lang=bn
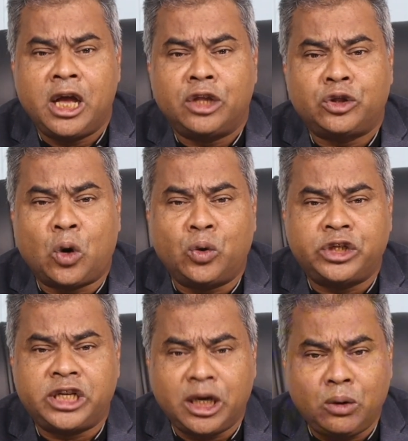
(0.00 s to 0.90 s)
তখন
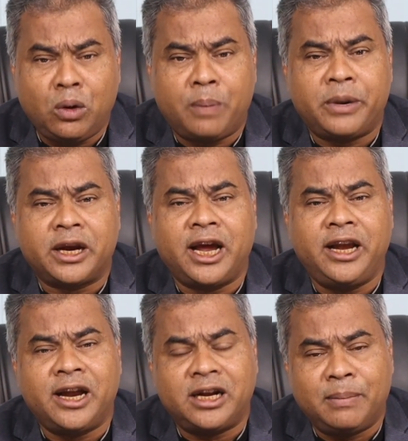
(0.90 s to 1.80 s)
সেগুলো আপনার
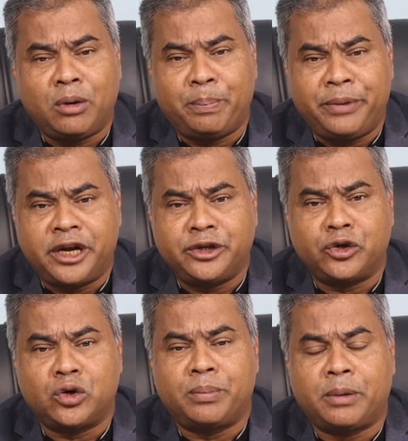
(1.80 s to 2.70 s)
ক্যারিয়ার ডেভেলপমেন্টের জন্য
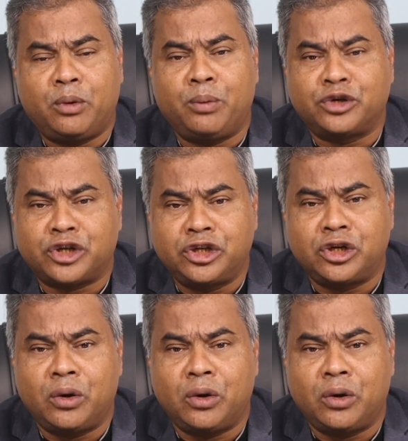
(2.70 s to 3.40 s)
আপনার প্রমোশনের জন্য